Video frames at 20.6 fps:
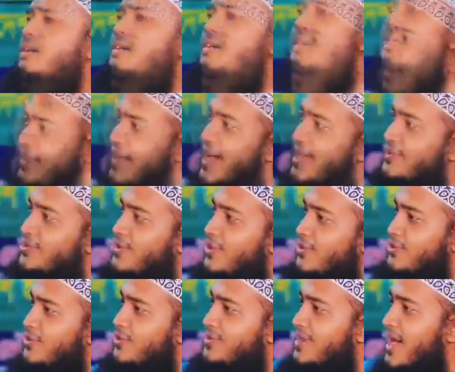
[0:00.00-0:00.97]
কথা
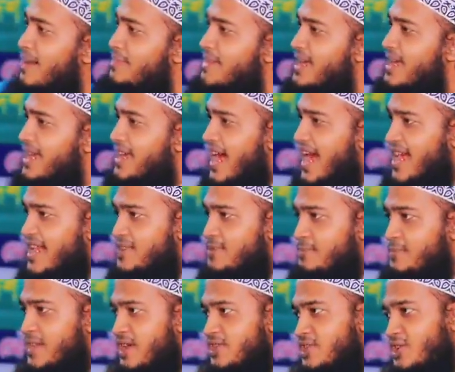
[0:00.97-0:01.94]
যত দামি
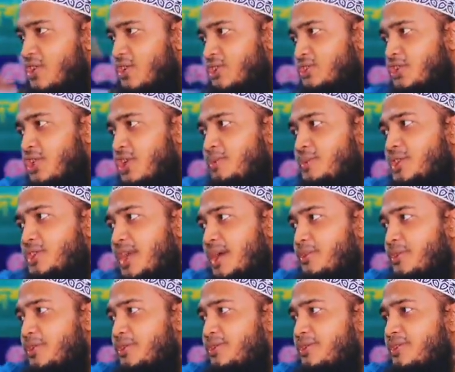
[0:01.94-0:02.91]
এক্সপ্রেশন হতে হবে
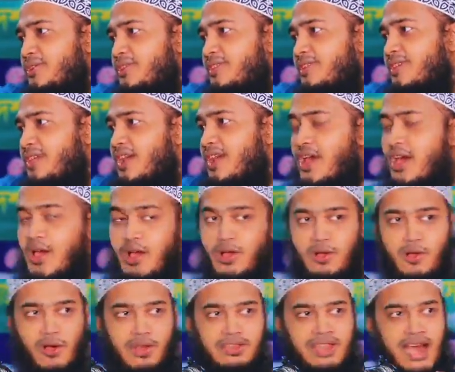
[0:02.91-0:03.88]
তেমন
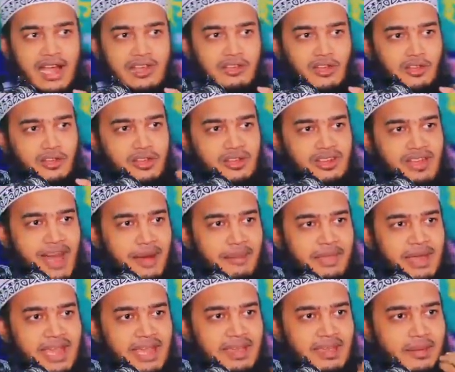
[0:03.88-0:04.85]
কথা যত
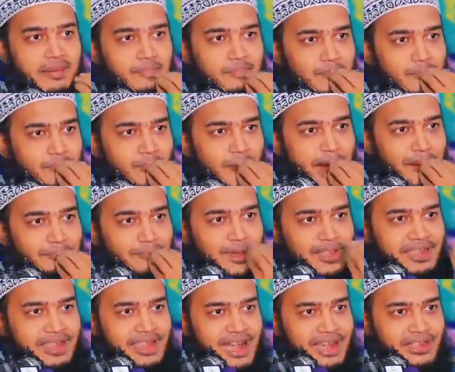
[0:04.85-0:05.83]
দামি
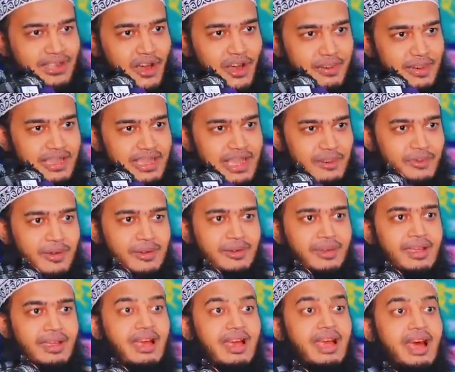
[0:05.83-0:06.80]
মহাব্বত থাকতে হবে তেমন
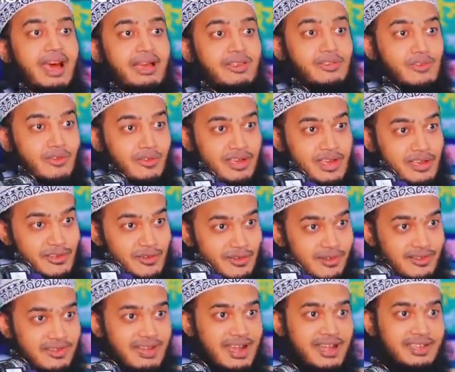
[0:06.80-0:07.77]
চোখে চোখ
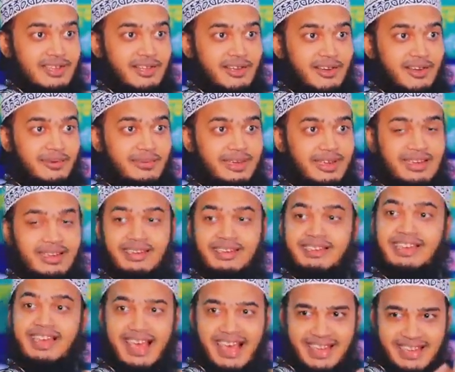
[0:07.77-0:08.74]
রাখতে হবে
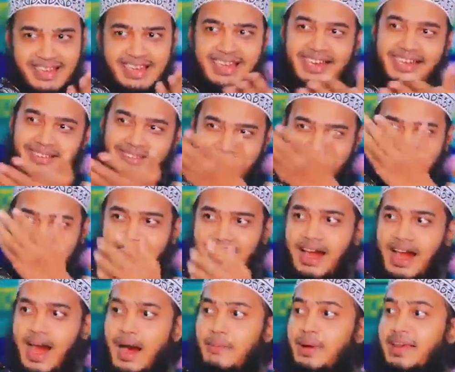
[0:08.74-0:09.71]
শিখাই দিয়ে
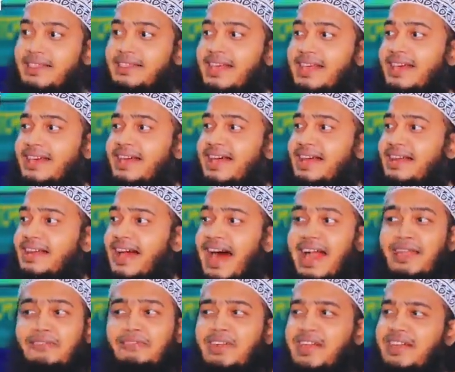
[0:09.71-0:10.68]
আবার দেখেন
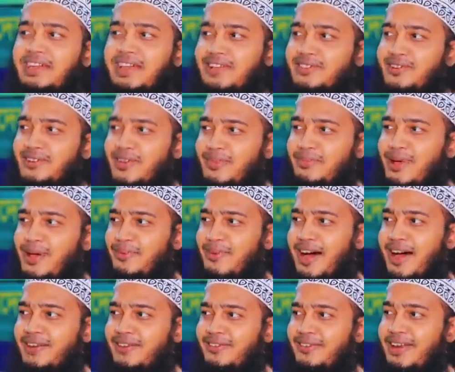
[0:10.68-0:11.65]
গার্লফ্রেন্ডের জন্য
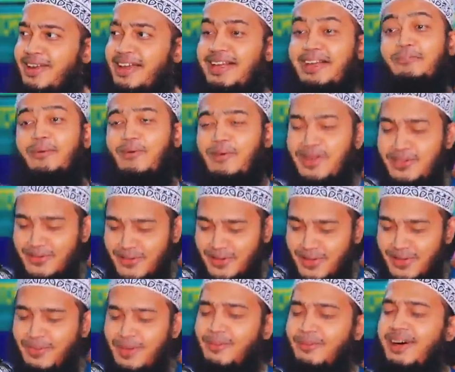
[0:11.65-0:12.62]
ব্যবহার করেন না বউয়ের
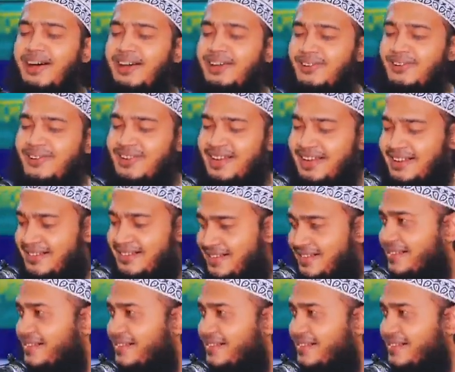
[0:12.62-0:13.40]
জন্য ব্যবহার করেন